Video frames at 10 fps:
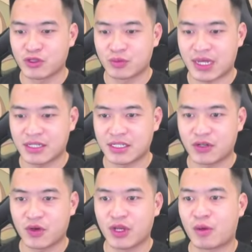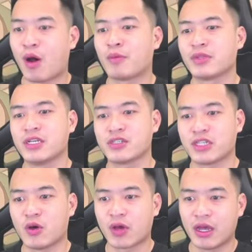chúng ta xây dựng đội hình hòm hòm tí rồi sẽ
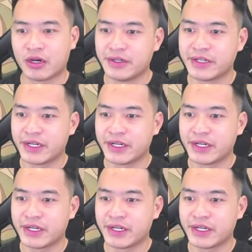ok hơn.